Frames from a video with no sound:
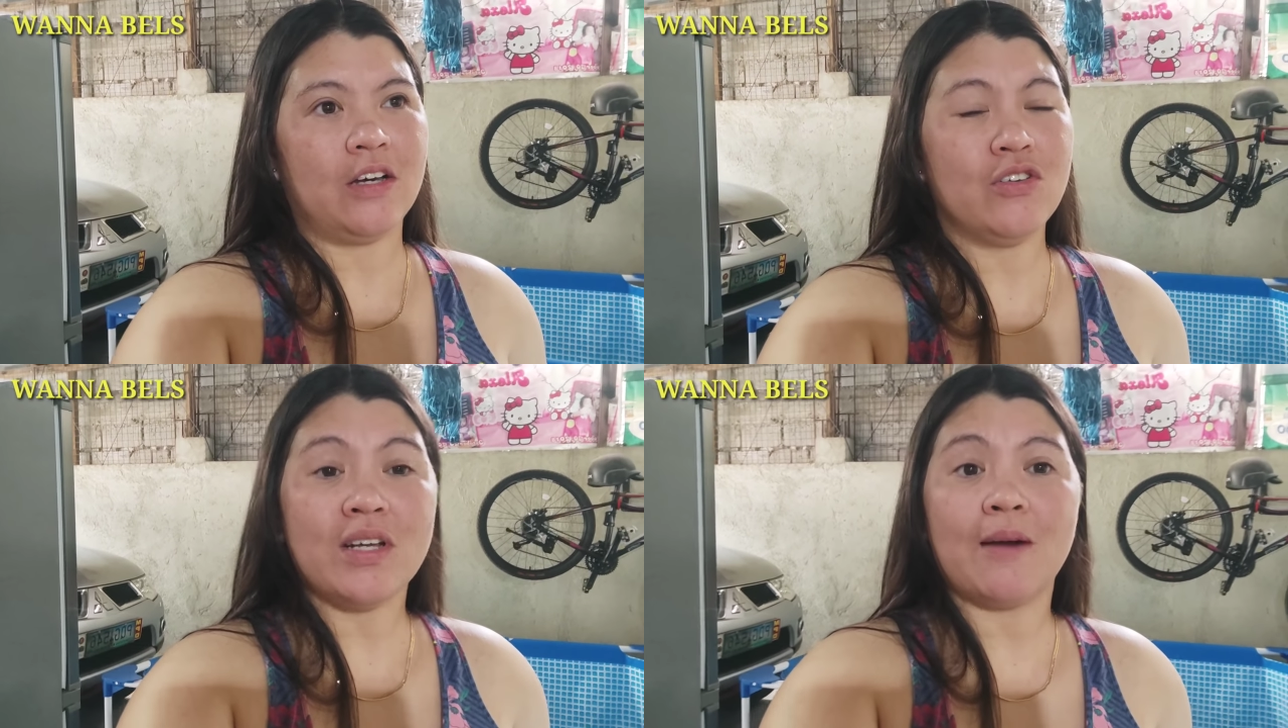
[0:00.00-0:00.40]

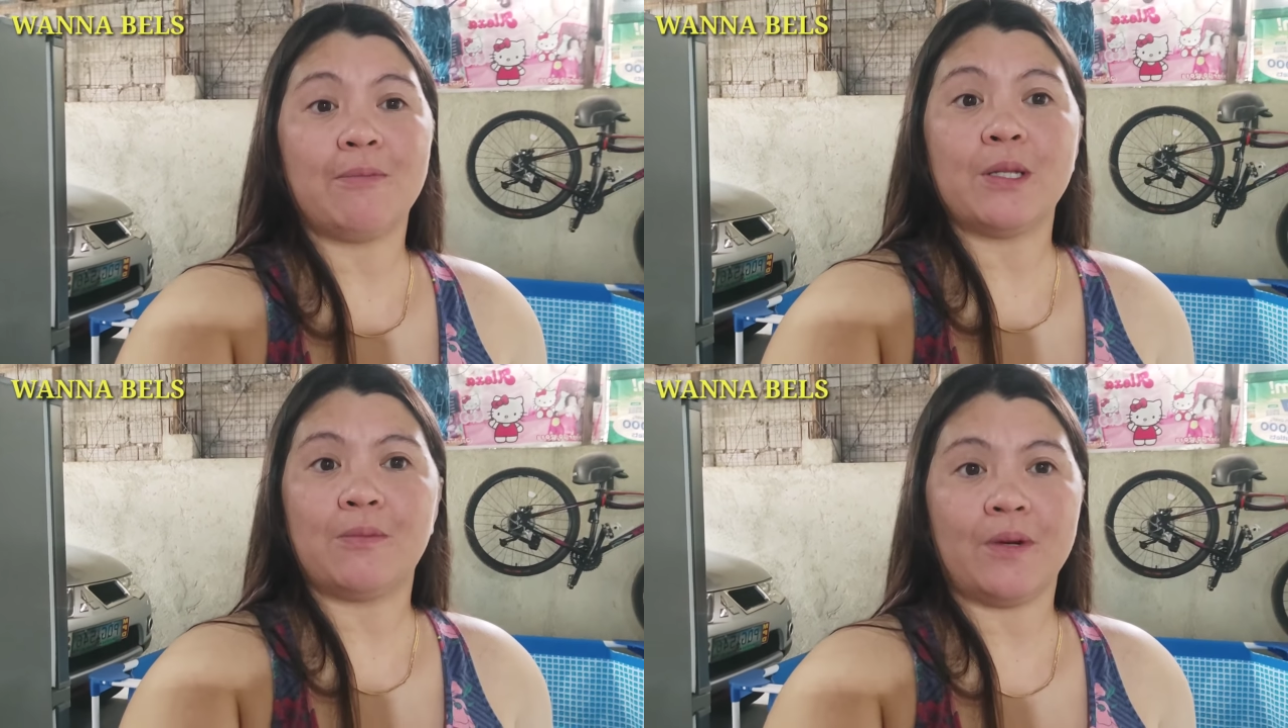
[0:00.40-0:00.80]
yun nga,
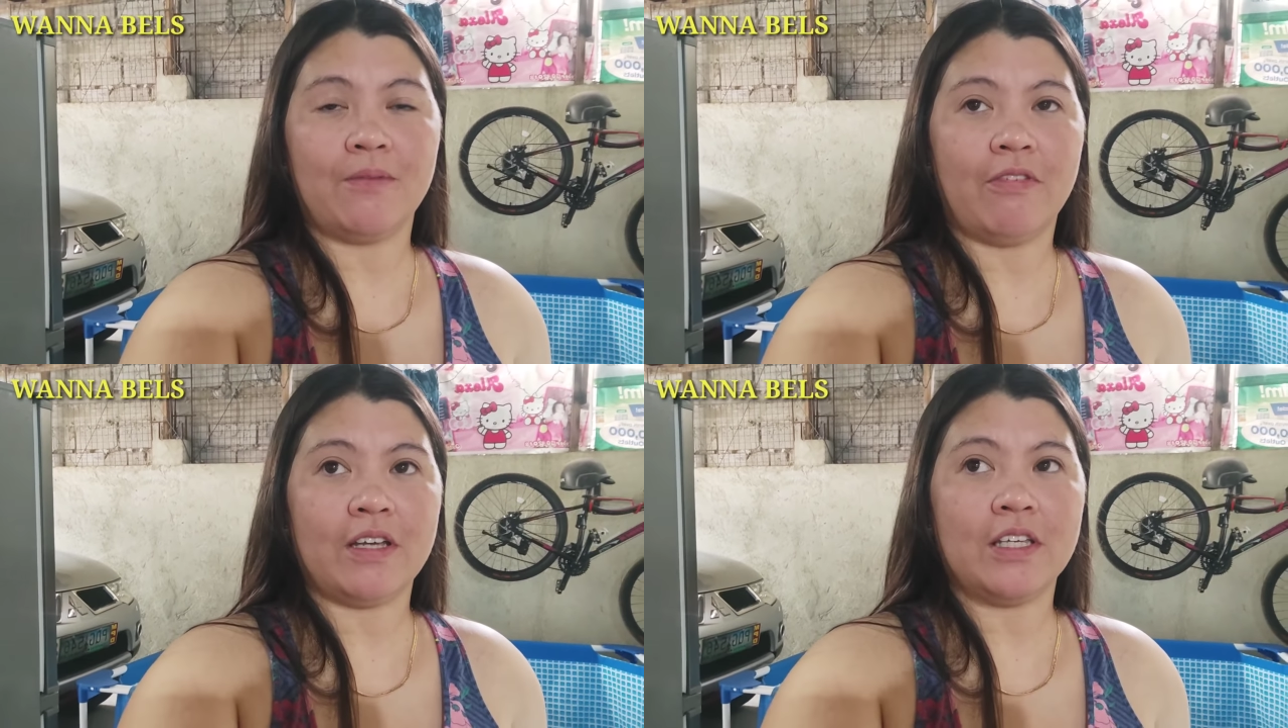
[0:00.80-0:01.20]

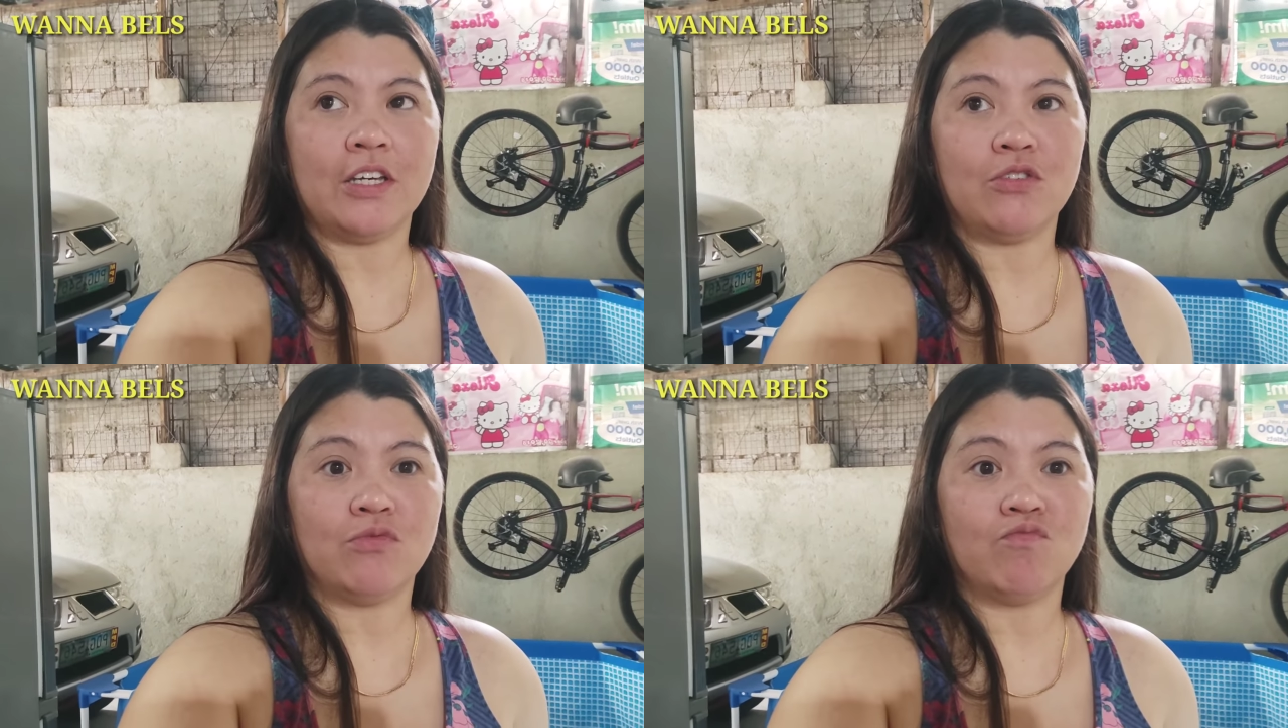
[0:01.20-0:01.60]
pina-perfect
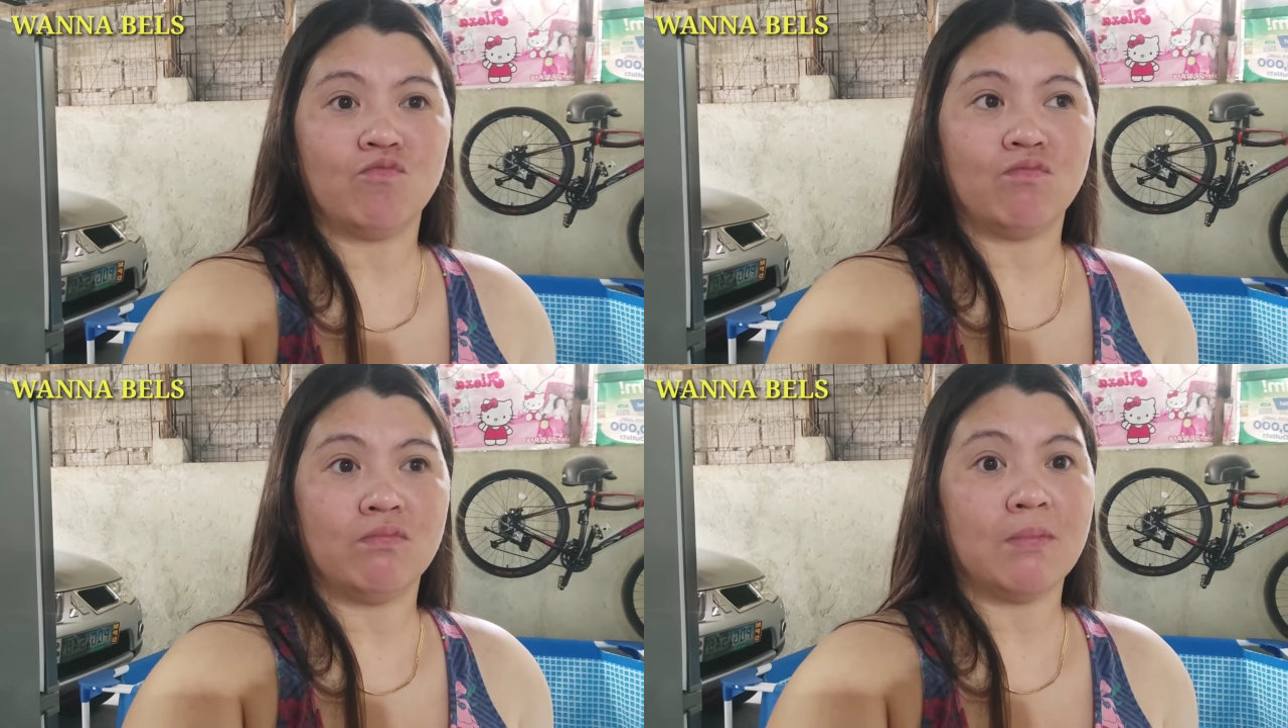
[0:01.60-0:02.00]
niya yung
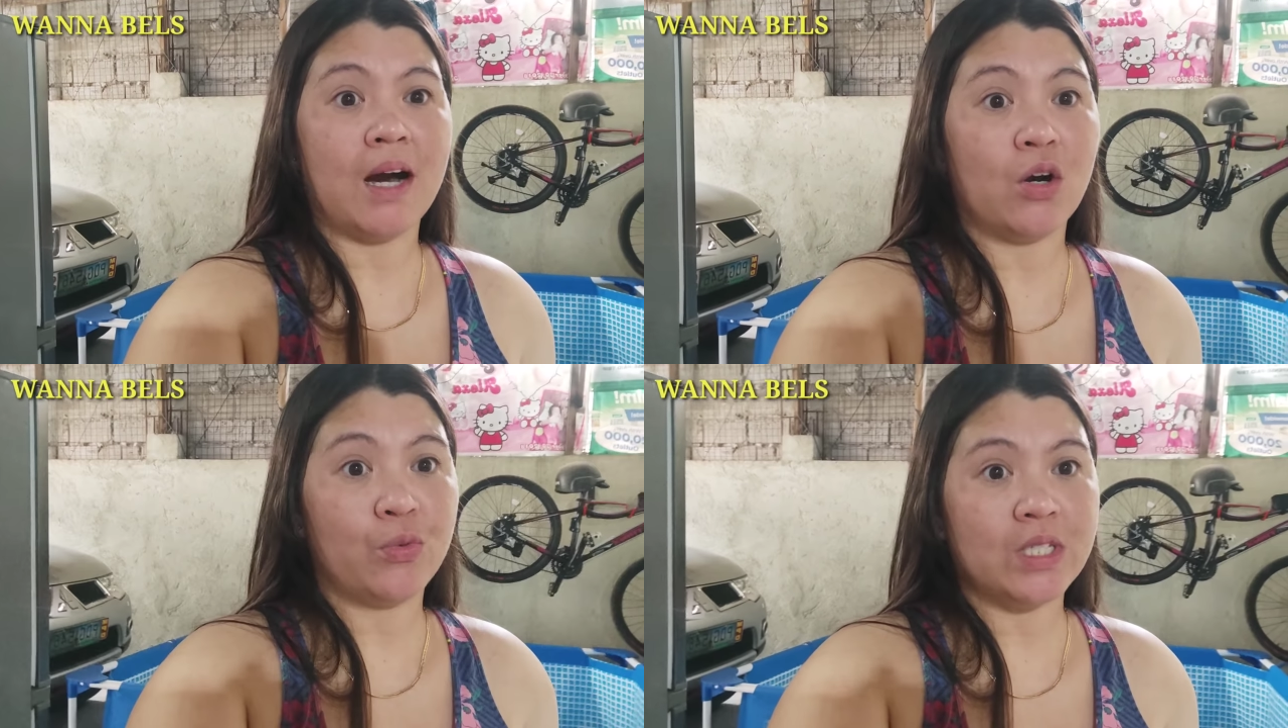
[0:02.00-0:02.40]

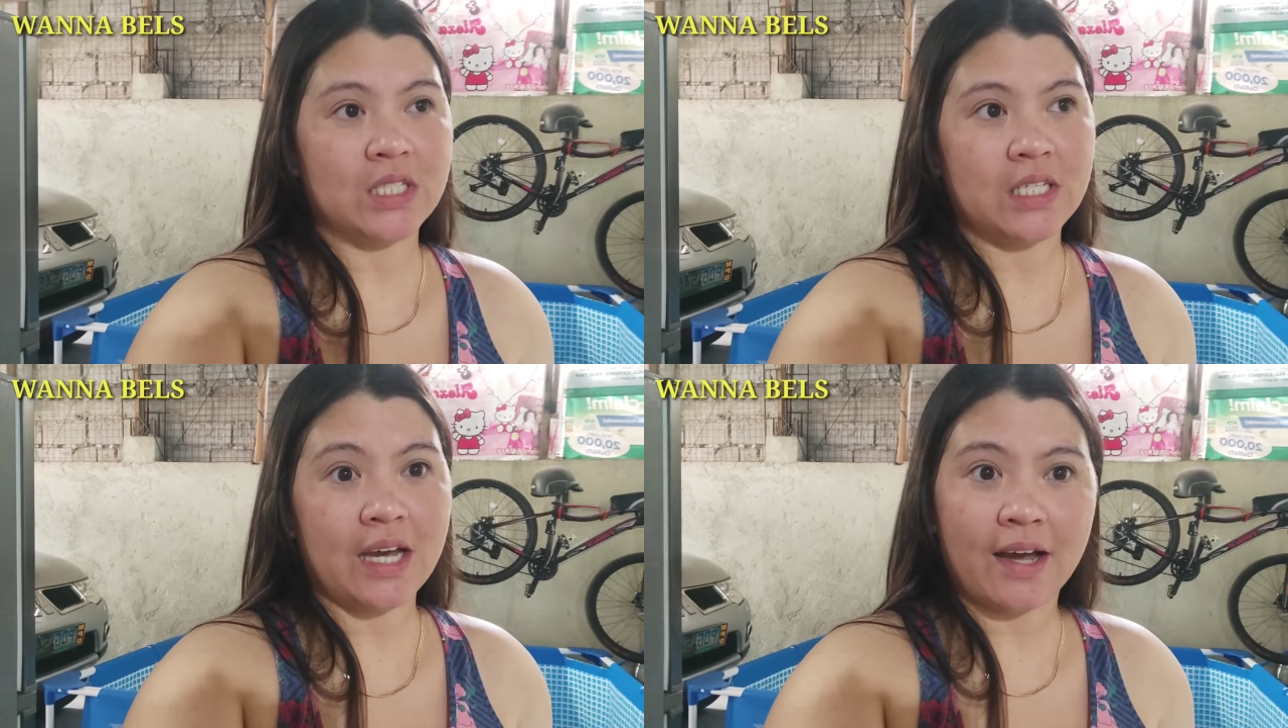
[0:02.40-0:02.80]
mga quiz
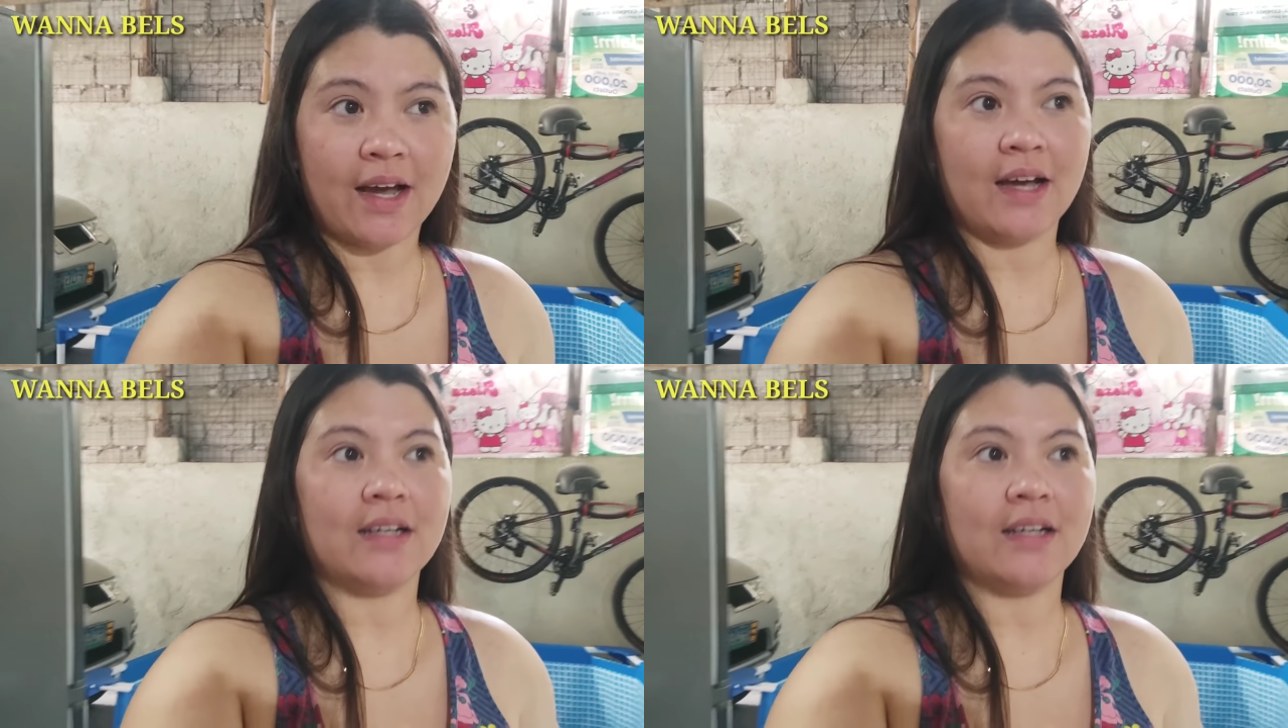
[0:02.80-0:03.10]
niya.